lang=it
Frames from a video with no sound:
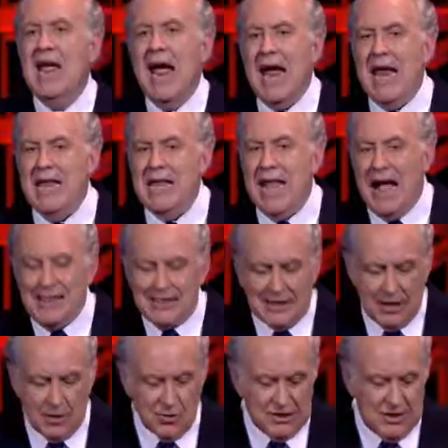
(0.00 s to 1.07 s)
e gli
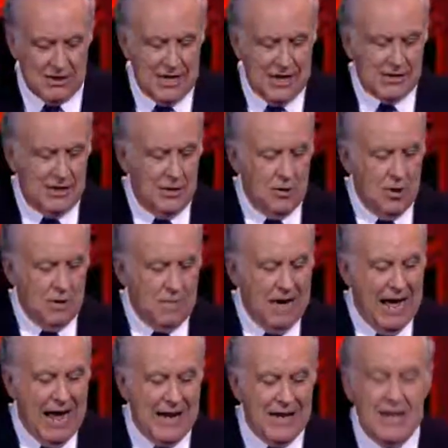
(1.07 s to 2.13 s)
altri cosiddetti
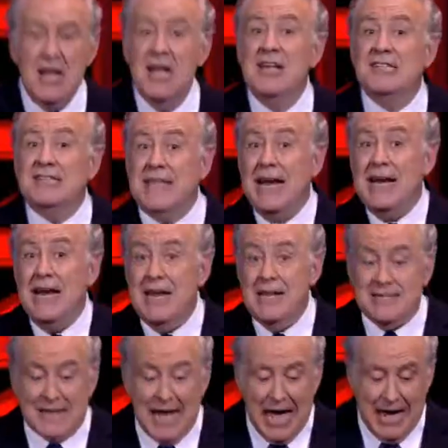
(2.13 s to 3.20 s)
normali,
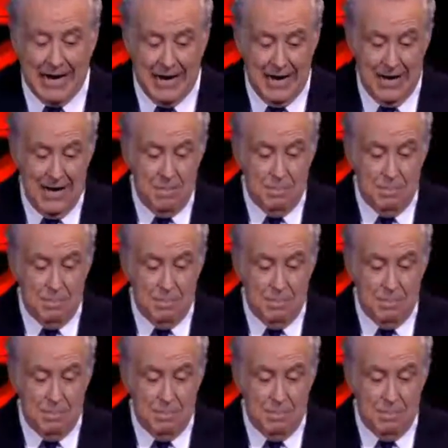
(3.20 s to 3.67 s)
sterilizzare i